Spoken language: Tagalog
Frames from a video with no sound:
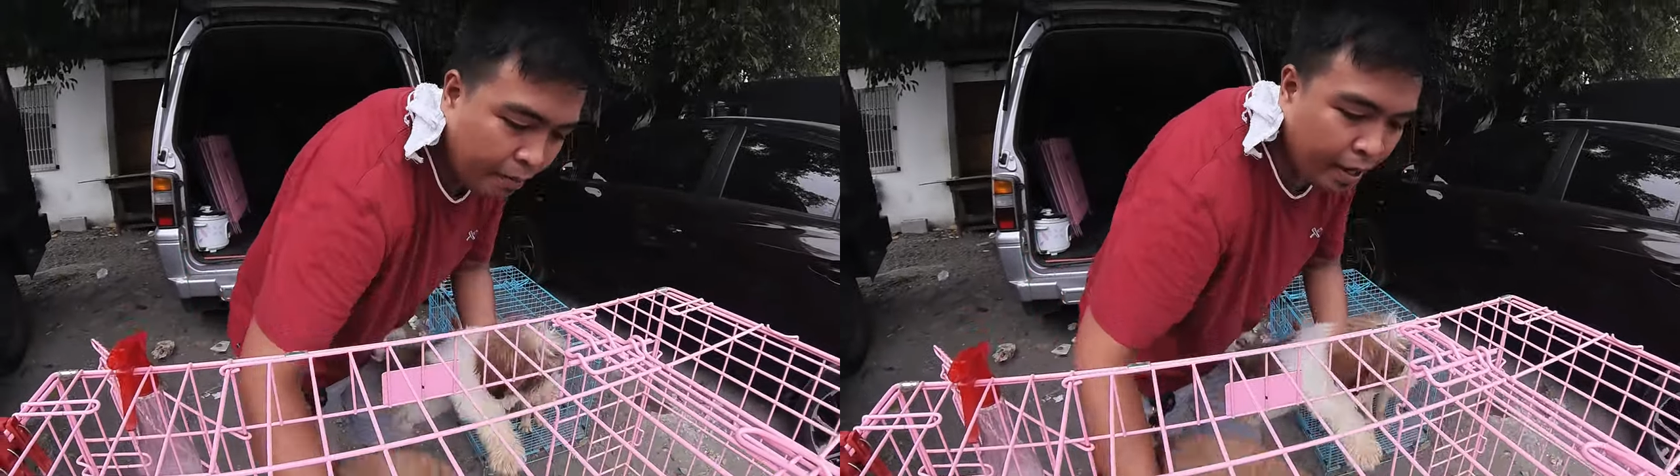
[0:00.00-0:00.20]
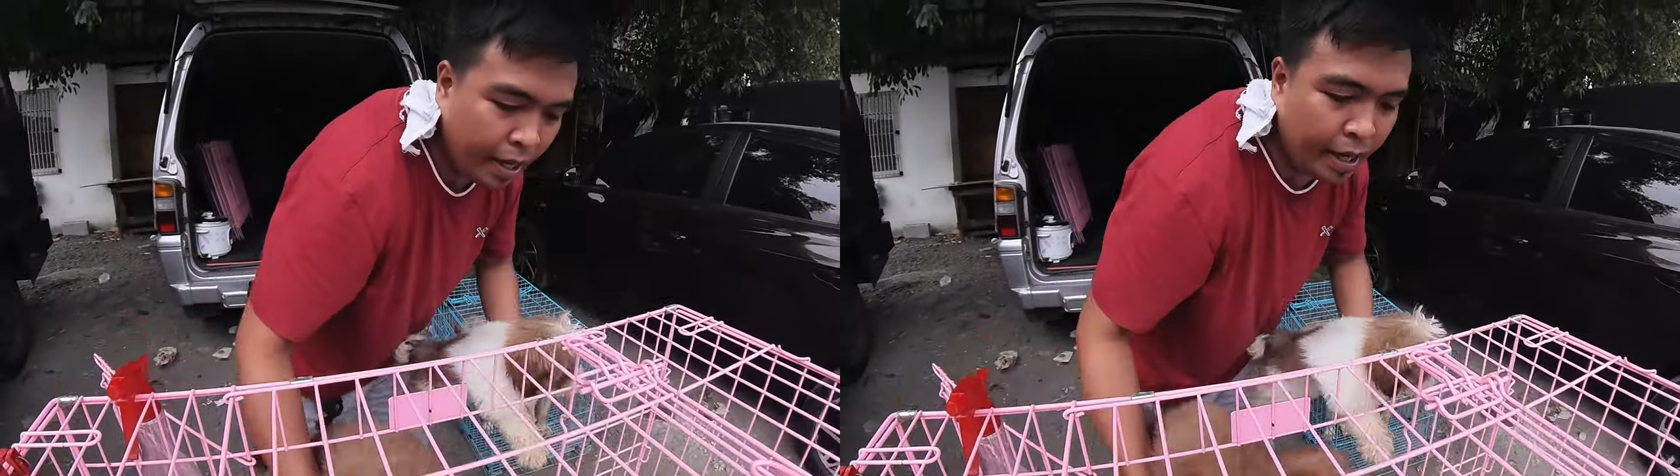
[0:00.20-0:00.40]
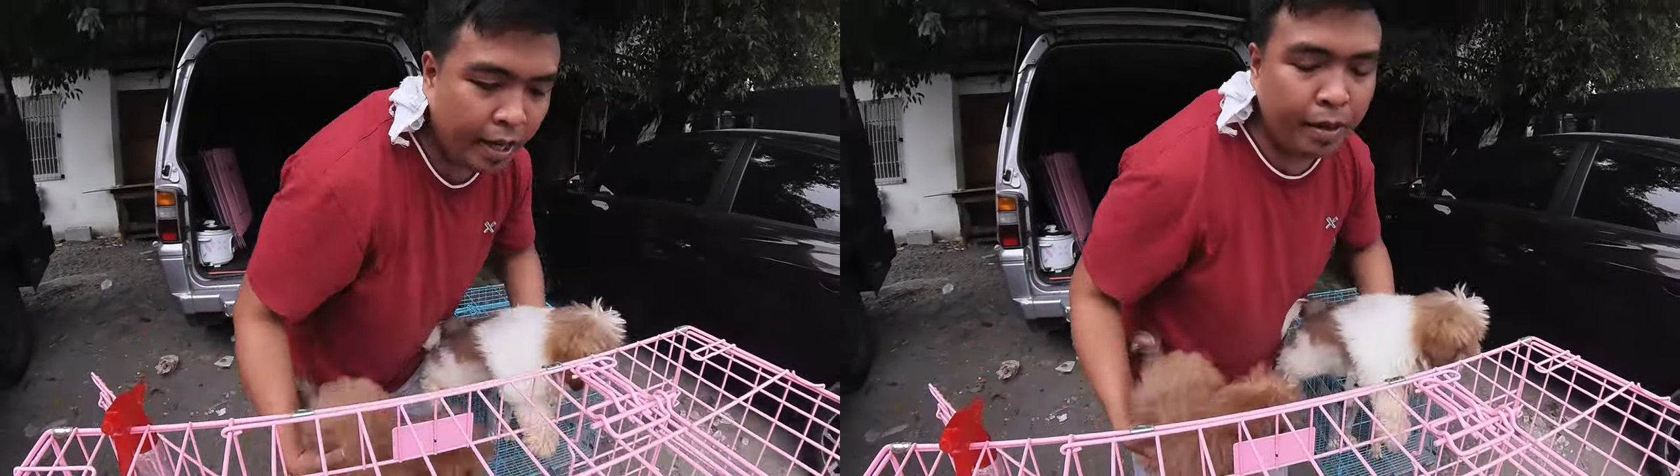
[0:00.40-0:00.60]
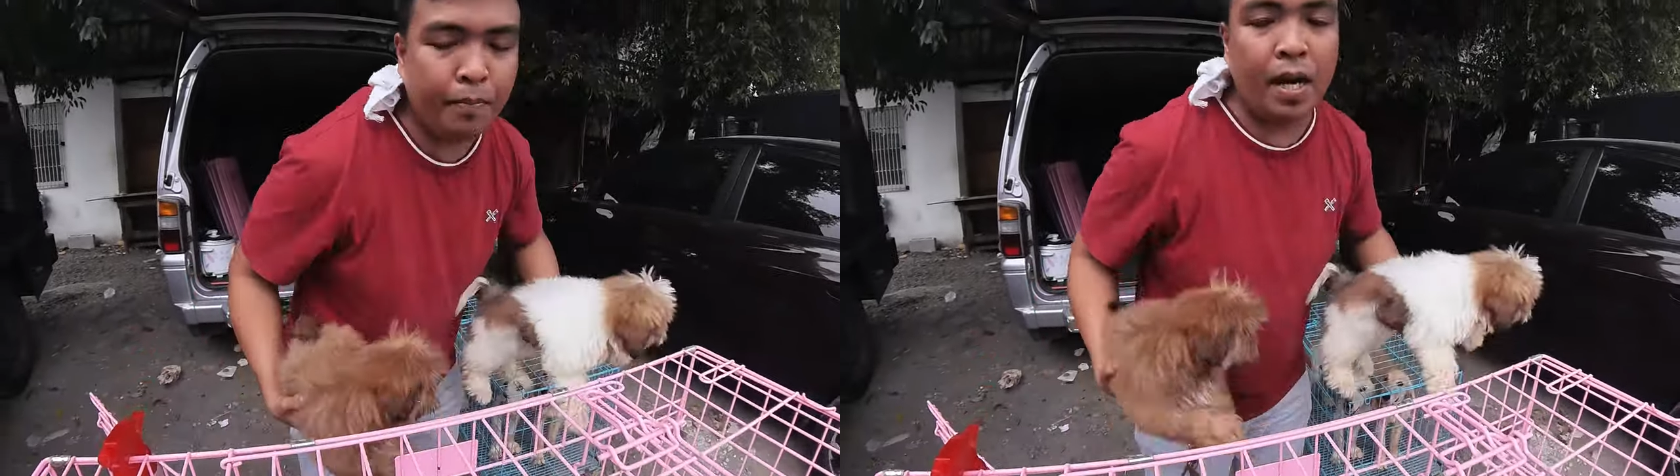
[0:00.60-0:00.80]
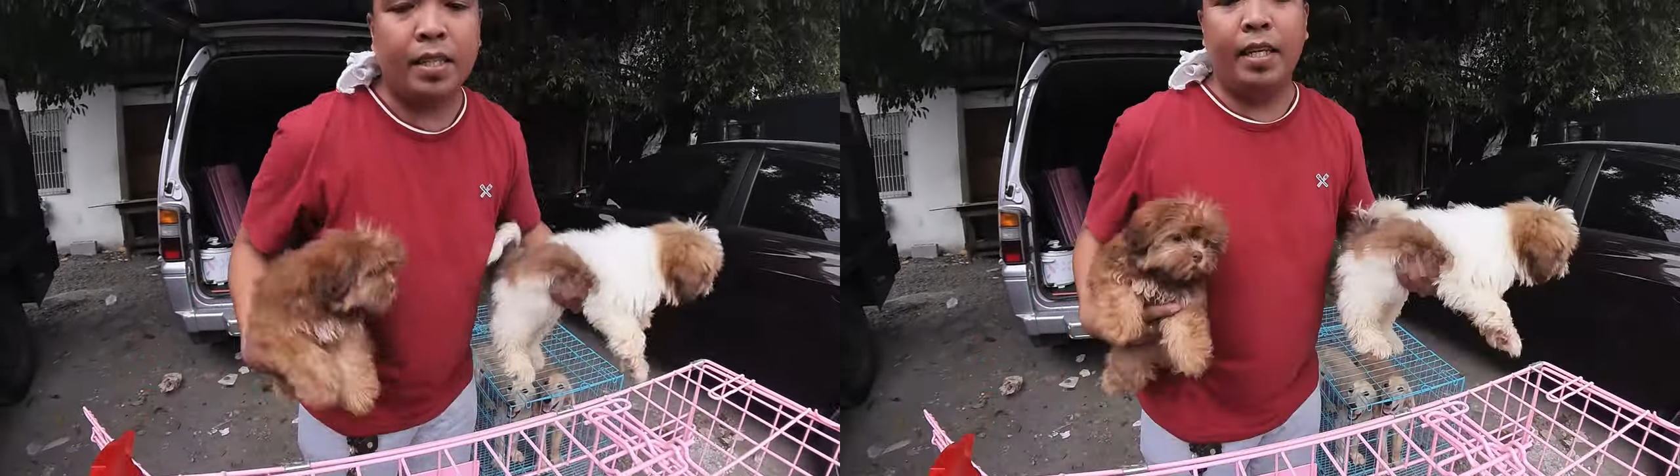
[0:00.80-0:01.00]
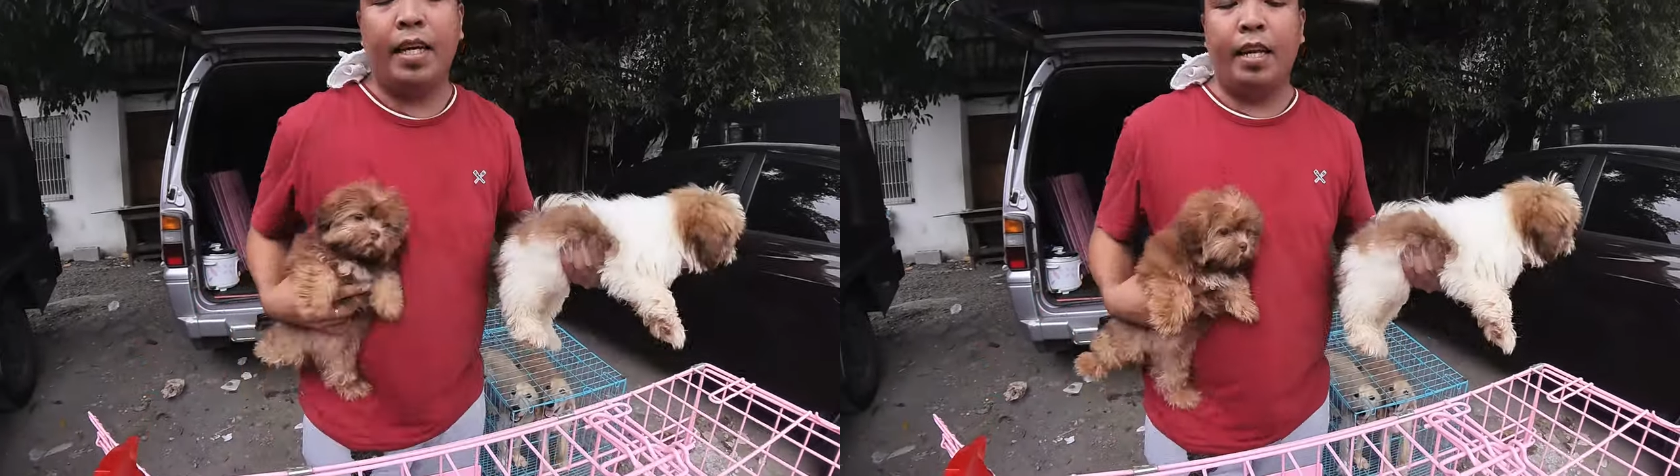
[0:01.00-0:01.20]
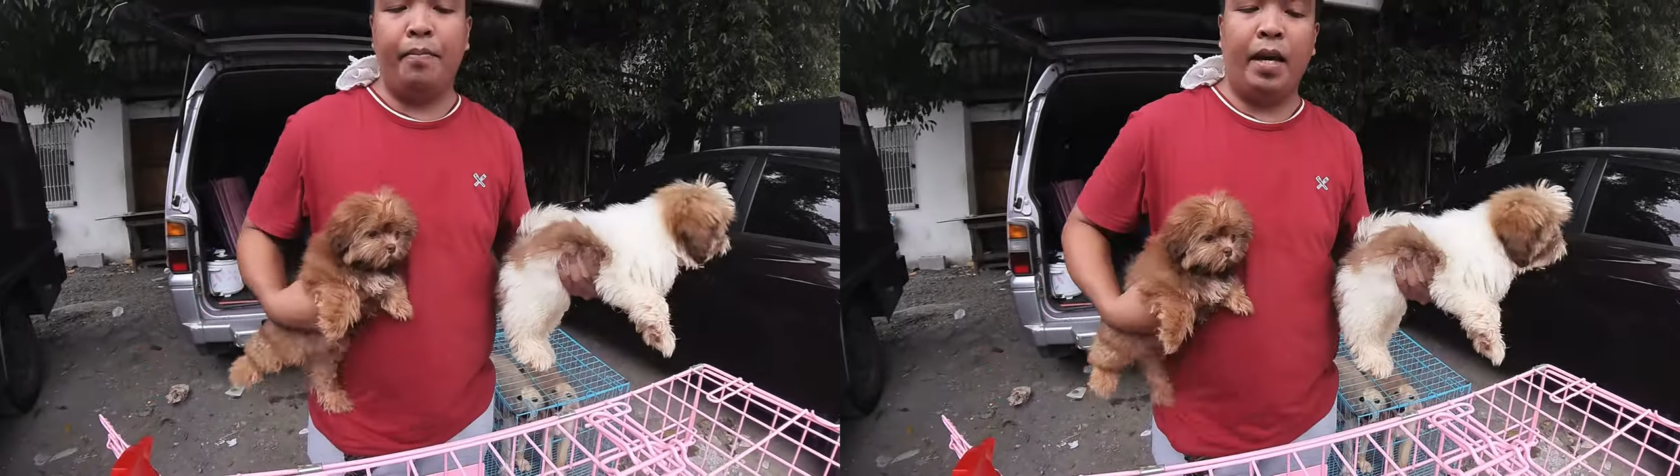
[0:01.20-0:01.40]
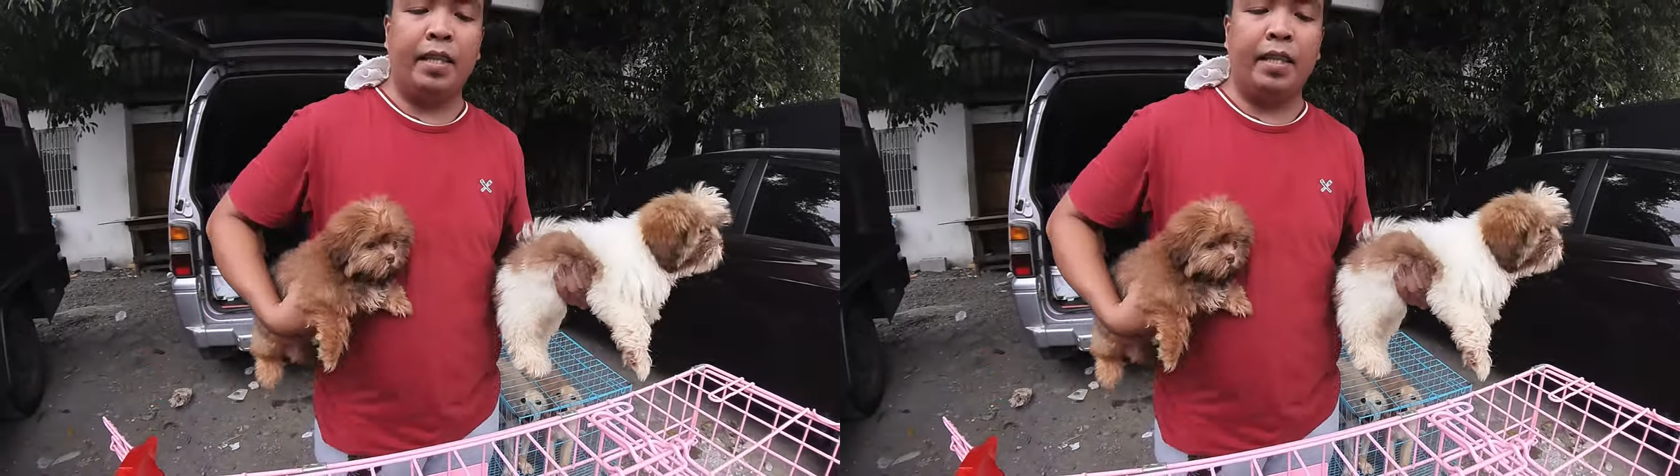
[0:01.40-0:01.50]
May vaccine na rin.